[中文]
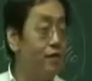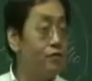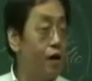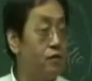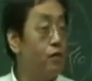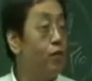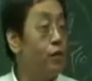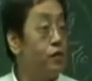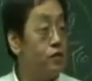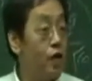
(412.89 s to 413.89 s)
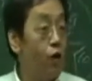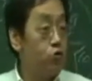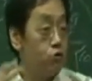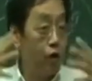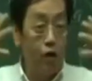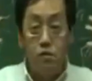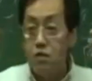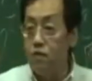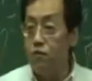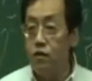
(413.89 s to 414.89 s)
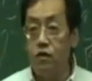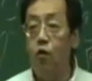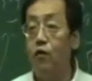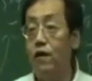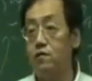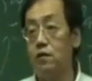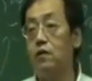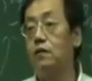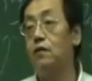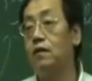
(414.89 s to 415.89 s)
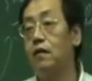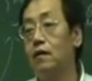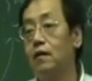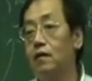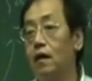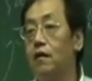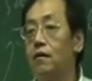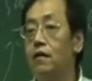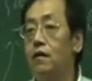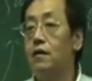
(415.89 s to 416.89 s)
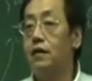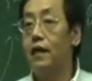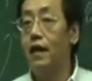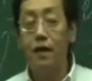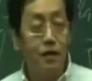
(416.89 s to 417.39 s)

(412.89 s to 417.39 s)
一个早一个晚上起来，我全身透发水痘，然后你